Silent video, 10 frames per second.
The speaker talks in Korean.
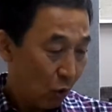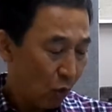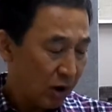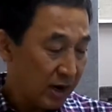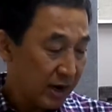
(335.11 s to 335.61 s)

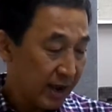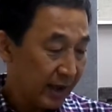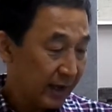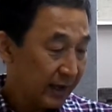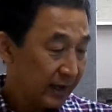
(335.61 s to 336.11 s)

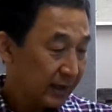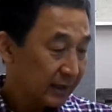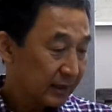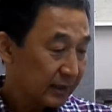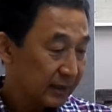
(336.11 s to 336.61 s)
원래
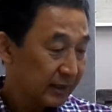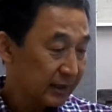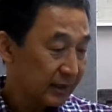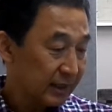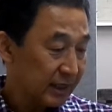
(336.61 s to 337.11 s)

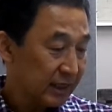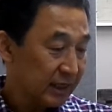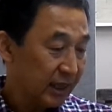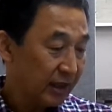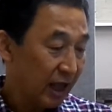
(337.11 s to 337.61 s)
그
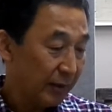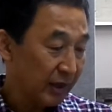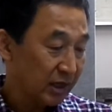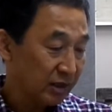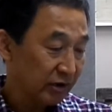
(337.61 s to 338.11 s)
2대
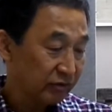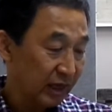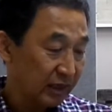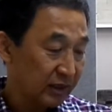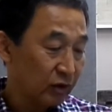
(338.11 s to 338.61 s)
남해 차창에
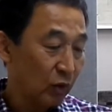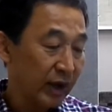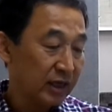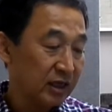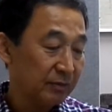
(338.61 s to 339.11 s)
있는
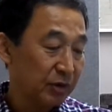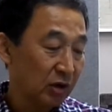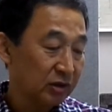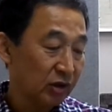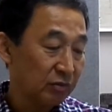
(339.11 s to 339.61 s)
외인이
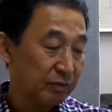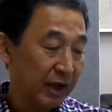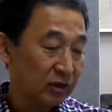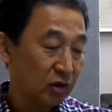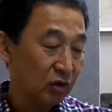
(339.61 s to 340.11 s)
병선
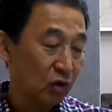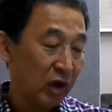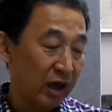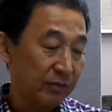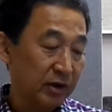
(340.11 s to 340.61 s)

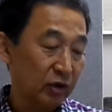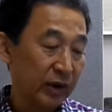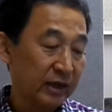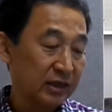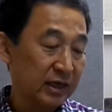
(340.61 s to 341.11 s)
백척으로 해변을
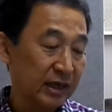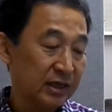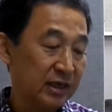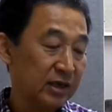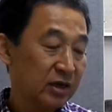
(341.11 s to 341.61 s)

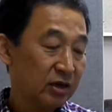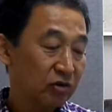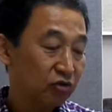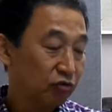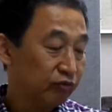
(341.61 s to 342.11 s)
노략질하니
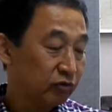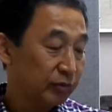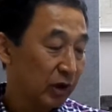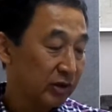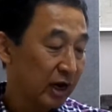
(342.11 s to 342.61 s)
육부
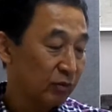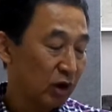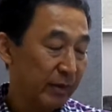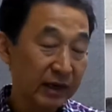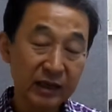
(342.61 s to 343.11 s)
병사를
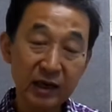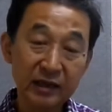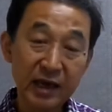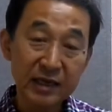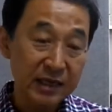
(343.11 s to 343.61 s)
보내 게
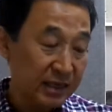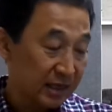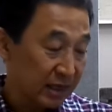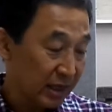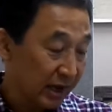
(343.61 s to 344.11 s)
됐다. 이
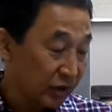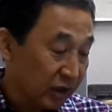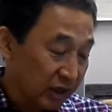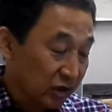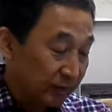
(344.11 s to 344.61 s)
기사가
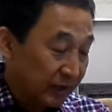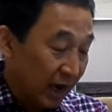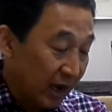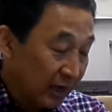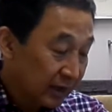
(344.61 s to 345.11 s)
여기 있는
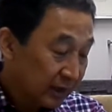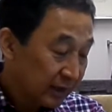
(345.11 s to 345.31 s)
겁니다.